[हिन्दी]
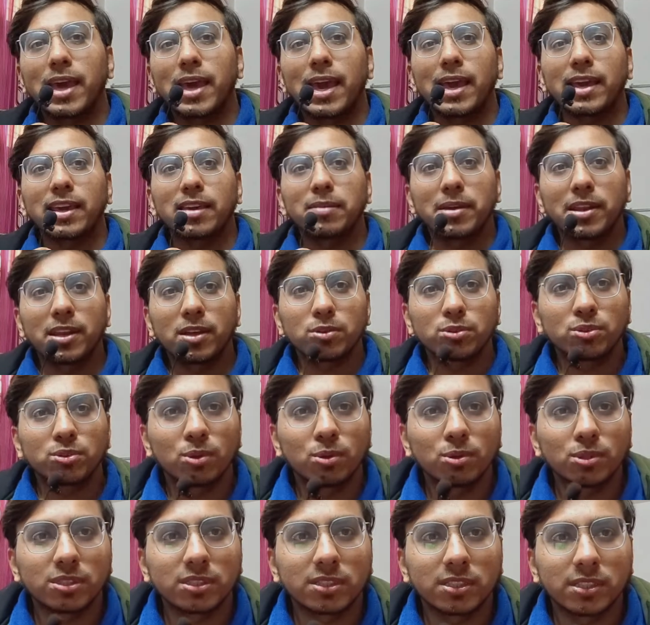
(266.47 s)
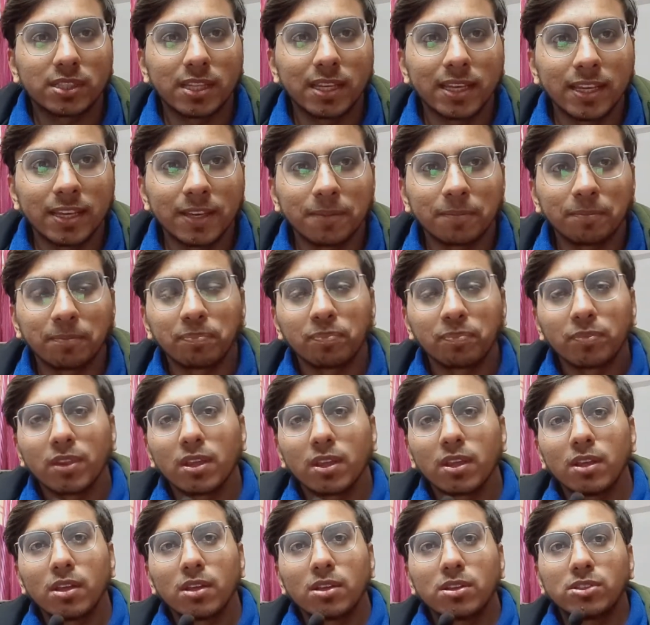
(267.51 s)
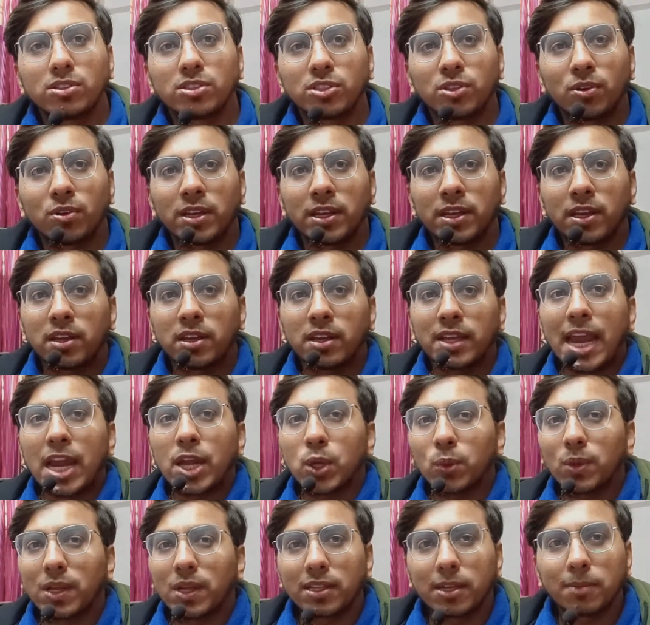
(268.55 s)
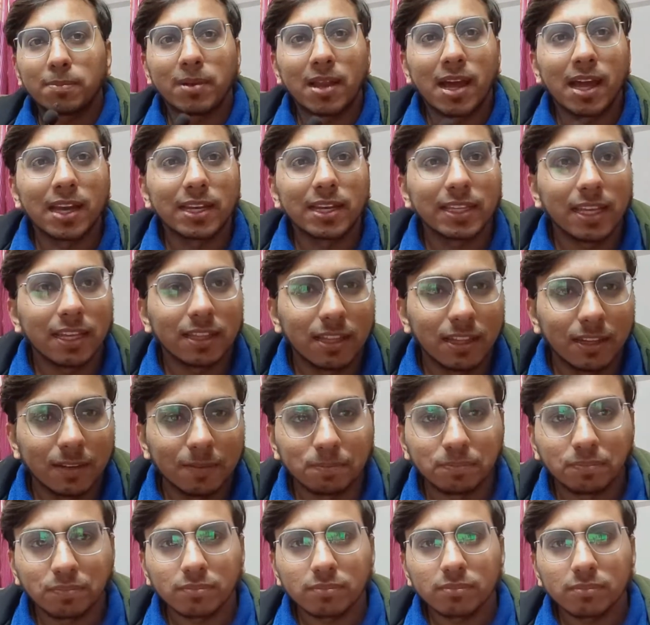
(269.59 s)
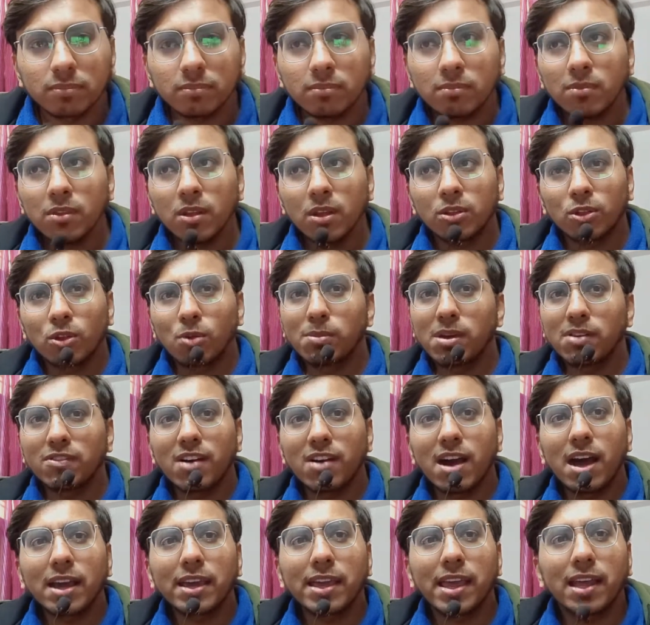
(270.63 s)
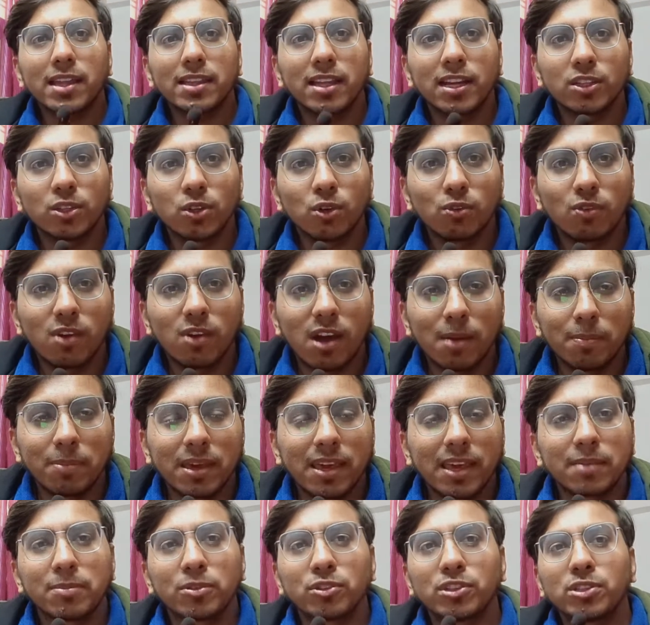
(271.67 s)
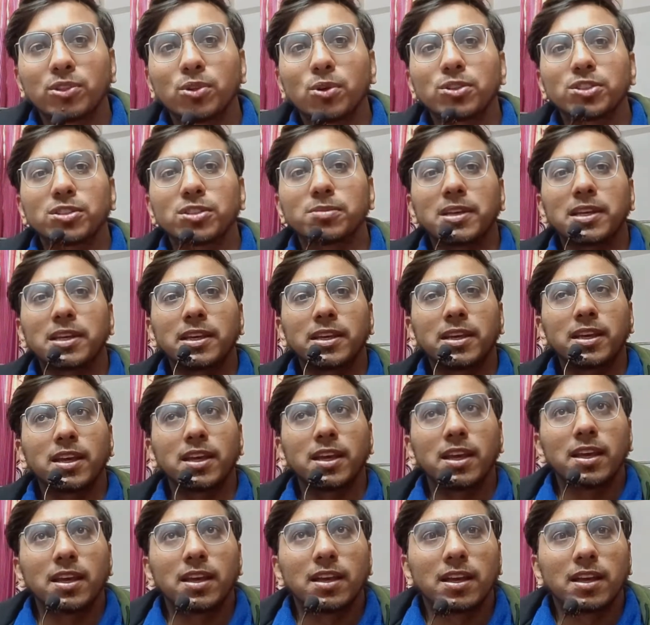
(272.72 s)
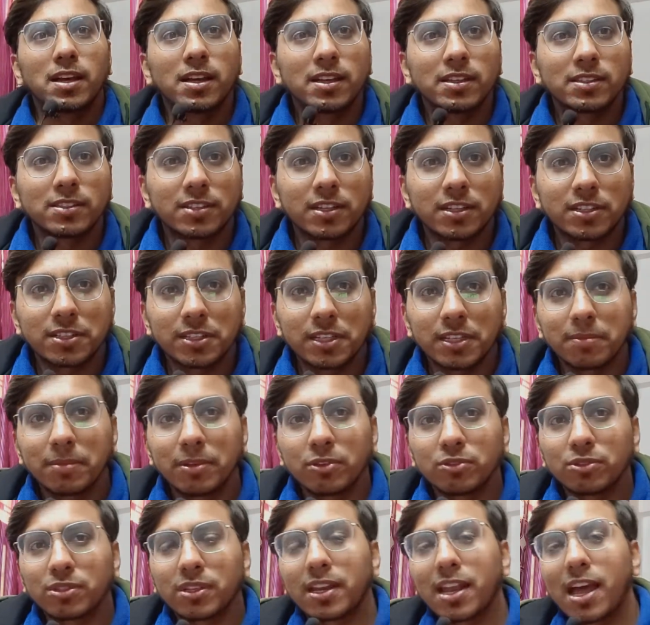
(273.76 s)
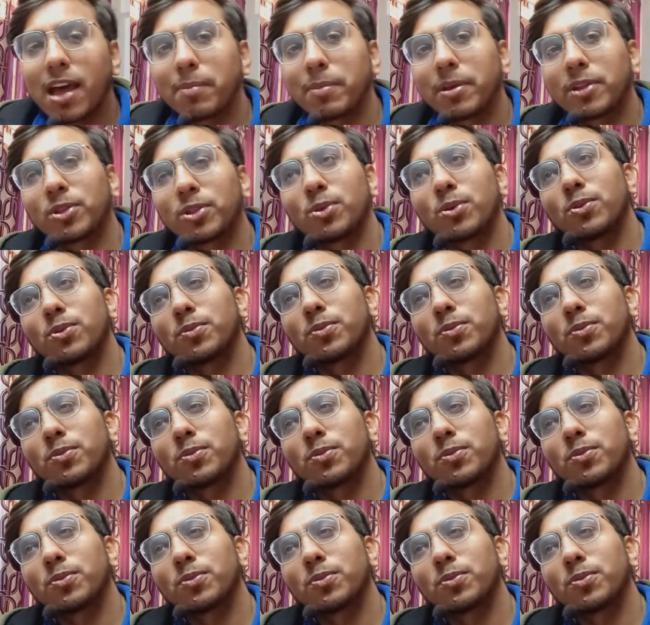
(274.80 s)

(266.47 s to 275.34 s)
है कि मेरे कुछ दोस्त थे जिन्होंने गेट टुगेदर प्लान किया था तो मैं वहाँ गया था तो वहाँ पे एक मुझे दोस्त मिली सृष्टि में उसका नाम है तो